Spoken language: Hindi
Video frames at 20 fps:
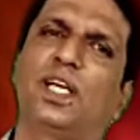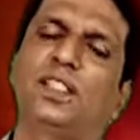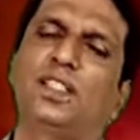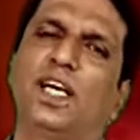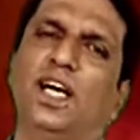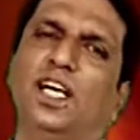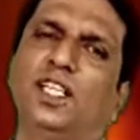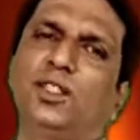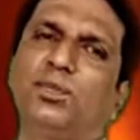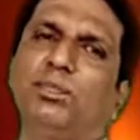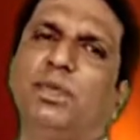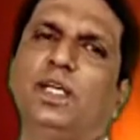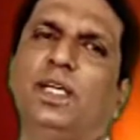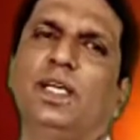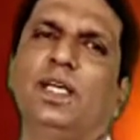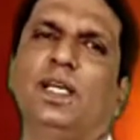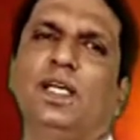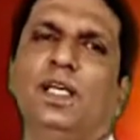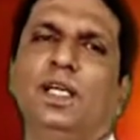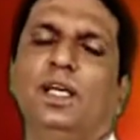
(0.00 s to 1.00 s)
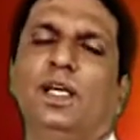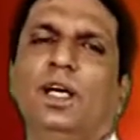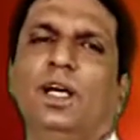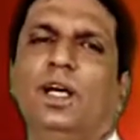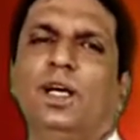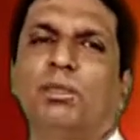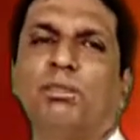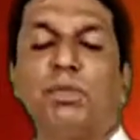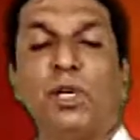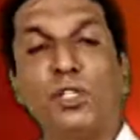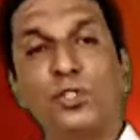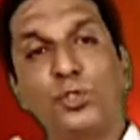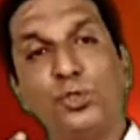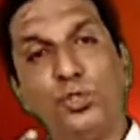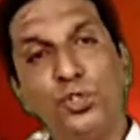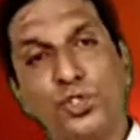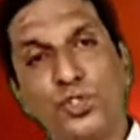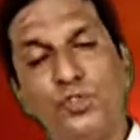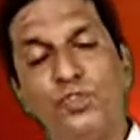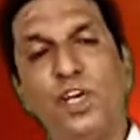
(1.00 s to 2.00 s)
तादाद में
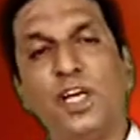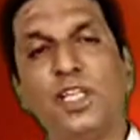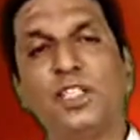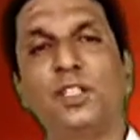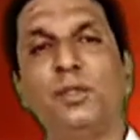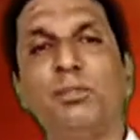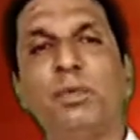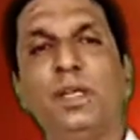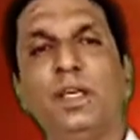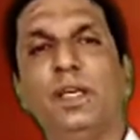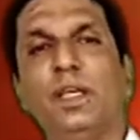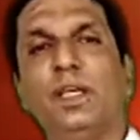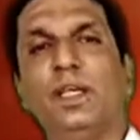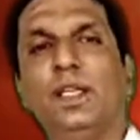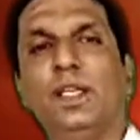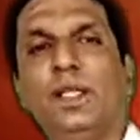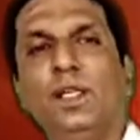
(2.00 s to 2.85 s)
मखसूस वक्त में